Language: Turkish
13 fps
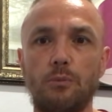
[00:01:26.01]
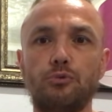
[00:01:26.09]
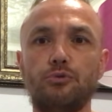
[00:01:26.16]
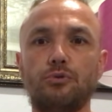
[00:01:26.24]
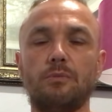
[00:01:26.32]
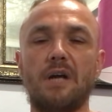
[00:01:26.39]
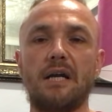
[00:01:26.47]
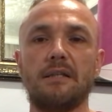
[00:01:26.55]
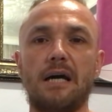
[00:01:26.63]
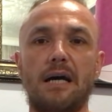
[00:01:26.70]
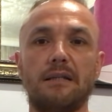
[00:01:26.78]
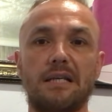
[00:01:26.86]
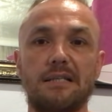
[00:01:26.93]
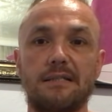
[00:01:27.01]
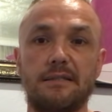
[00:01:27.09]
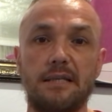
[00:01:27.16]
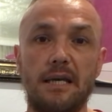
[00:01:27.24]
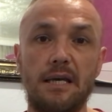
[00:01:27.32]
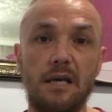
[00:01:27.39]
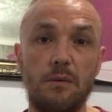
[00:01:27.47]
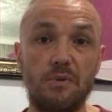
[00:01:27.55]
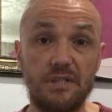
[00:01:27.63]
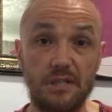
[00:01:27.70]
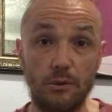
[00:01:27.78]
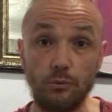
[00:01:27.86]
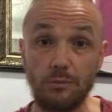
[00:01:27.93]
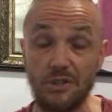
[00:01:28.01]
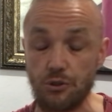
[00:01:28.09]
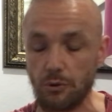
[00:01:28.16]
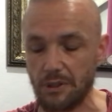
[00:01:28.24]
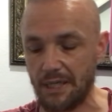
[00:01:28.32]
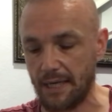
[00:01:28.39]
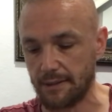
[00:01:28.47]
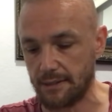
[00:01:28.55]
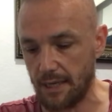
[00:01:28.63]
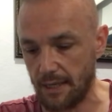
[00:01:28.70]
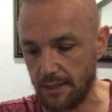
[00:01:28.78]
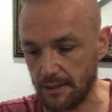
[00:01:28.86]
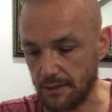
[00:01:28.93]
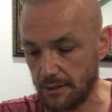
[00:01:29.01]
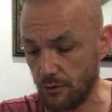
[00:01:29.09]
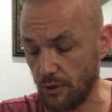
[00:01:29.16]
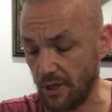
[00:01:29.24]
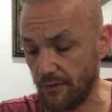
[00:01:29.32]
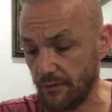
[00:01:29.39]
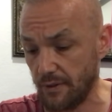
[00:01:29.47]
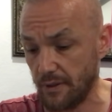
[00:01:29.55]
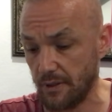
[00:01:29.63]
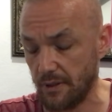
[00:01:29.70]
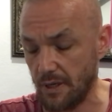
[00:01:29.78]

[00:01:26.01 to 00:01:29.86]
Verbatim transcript: Bu durumlarda Aytaç size bir savunmacı olarak da görev e,